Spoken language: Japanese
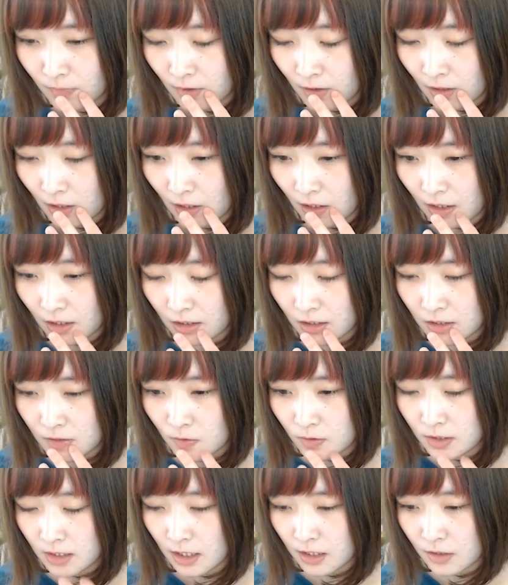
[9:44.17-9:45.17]
えー、貴
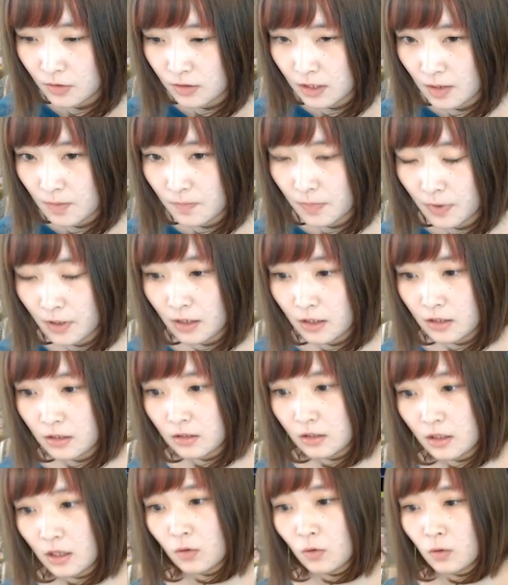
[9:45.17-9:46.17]
族性の全パラ
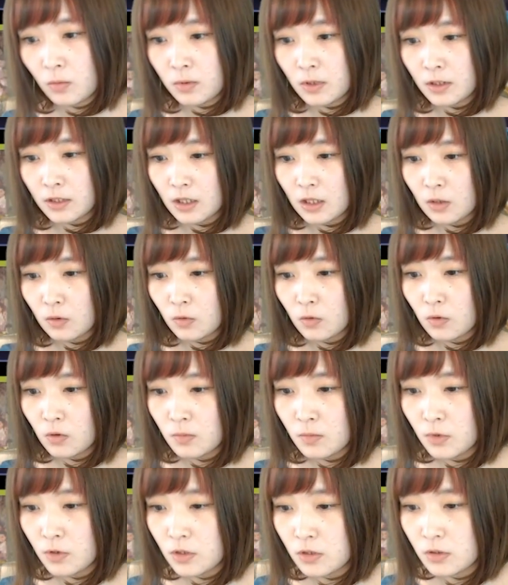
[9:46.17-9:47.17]
1.5倍7
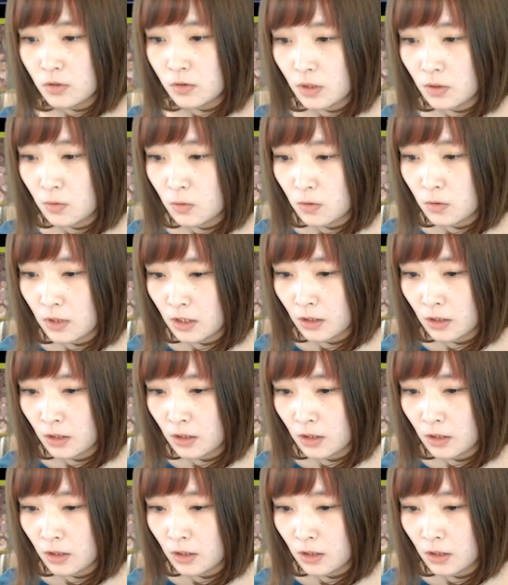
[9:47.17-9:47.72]
コンボ以上で攻